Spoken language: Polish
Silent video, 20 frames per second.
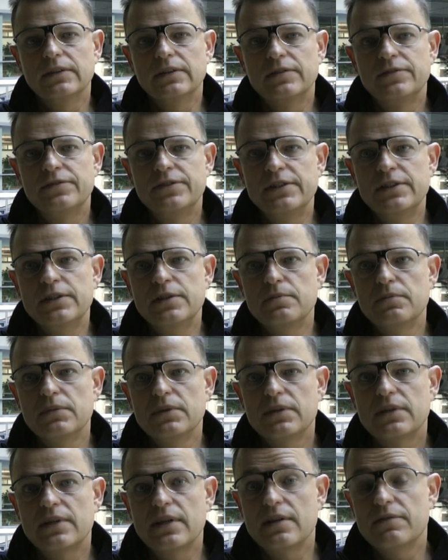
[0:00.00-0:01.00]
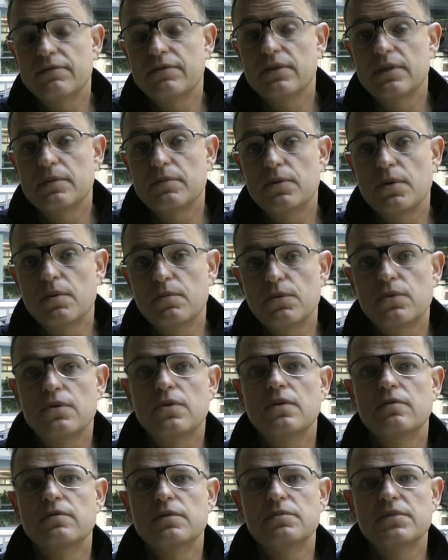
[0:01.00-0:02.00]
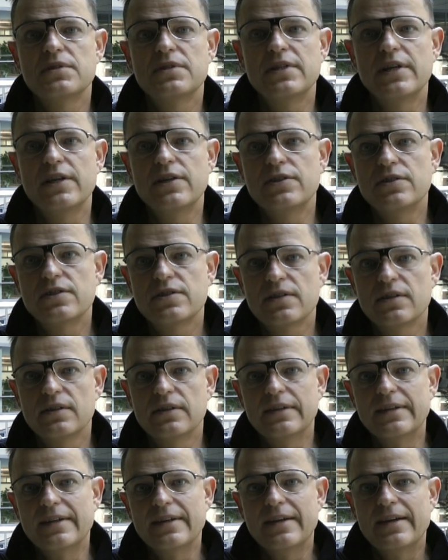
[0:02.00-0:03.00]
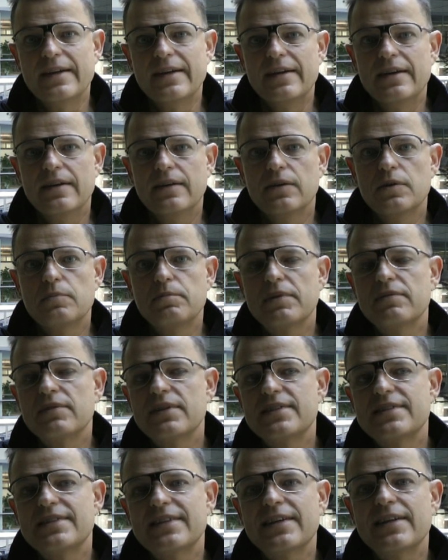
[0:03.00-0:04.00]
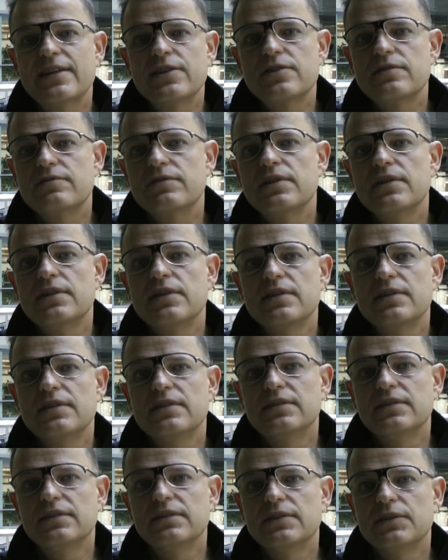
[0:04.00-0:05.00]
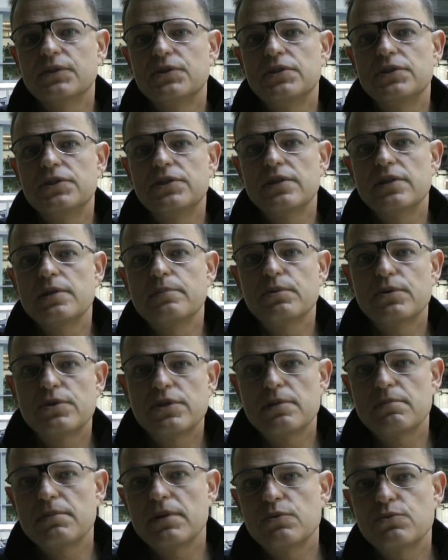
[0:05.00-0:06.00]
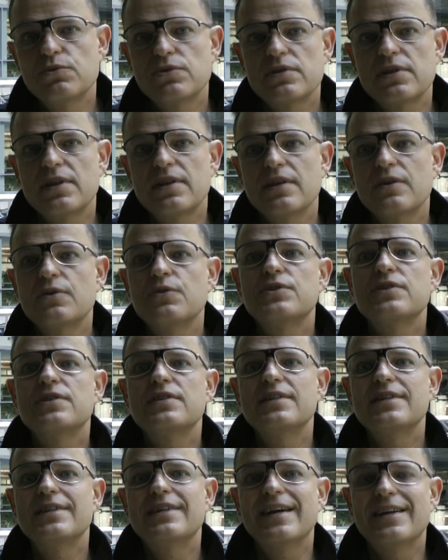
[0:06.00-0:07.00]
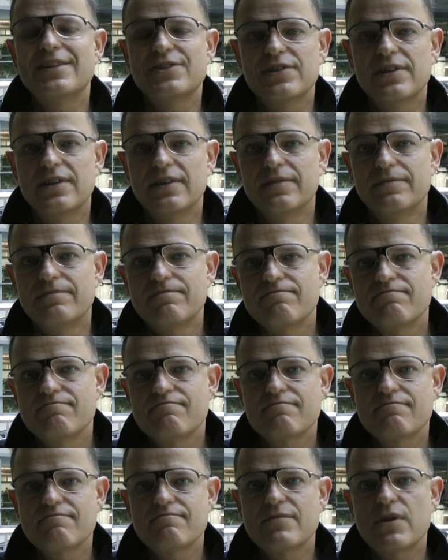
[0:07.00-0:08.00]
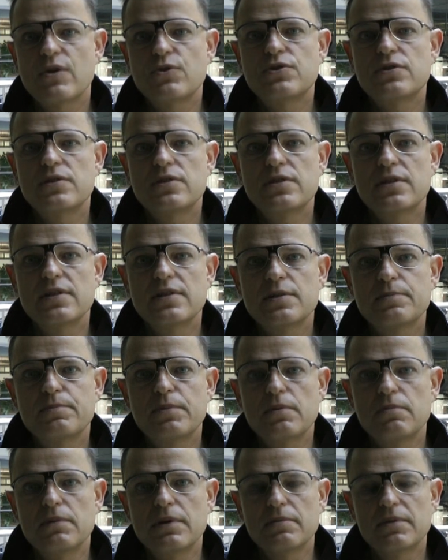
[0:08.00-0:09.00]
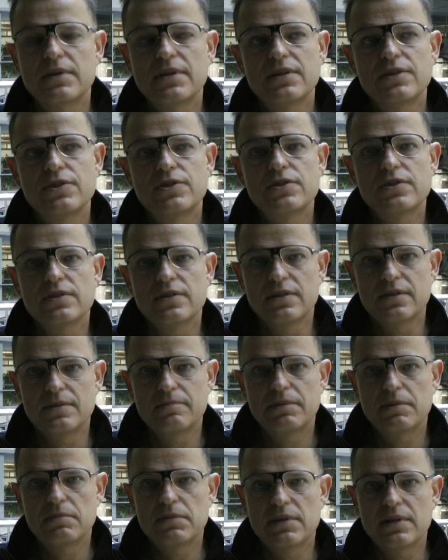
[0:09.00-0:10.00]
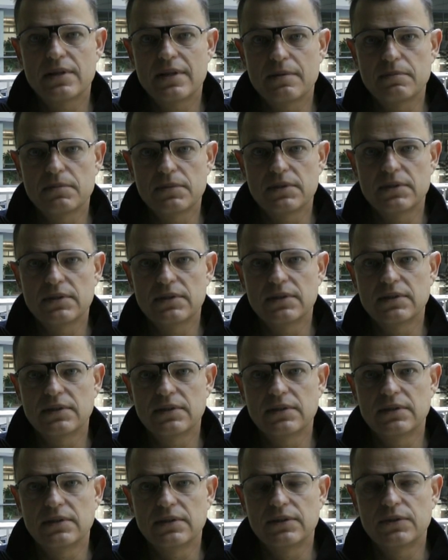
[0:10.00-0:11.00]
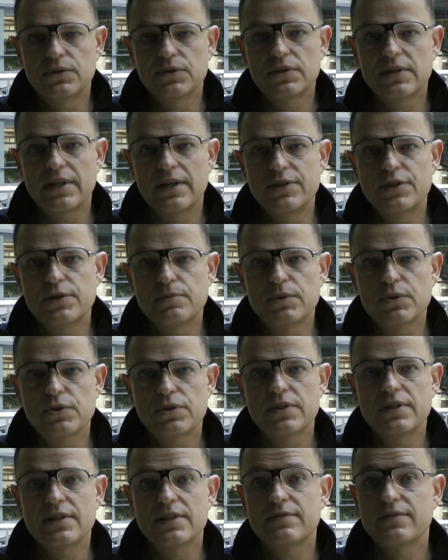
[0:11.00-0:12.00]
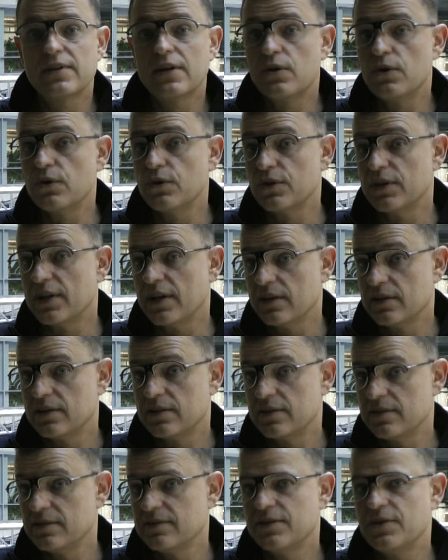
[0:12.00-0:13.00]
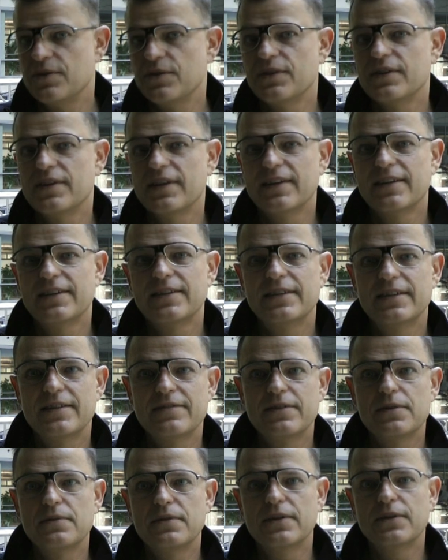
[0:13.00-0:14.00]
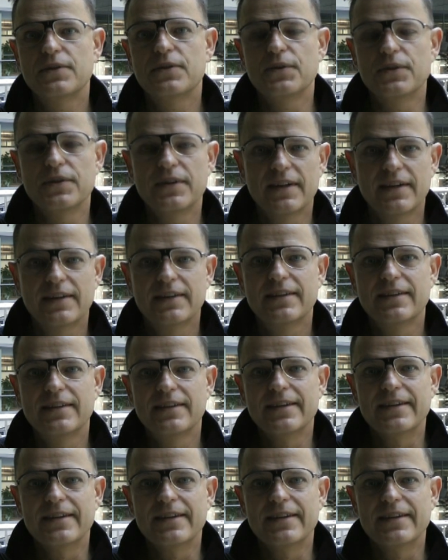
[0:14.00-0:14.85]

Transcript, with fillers: film telefonem komórkowym, zdjęcie. No i prawda jest taka, że wtedy y, oczywiście nie potrzeba już żadnego dziennikarza. Oczywiście jest problem. Kiedyś, y, pamiętam, y, dostaliśmy, to się nazywa kontakt, kontakt, TVN kontakt.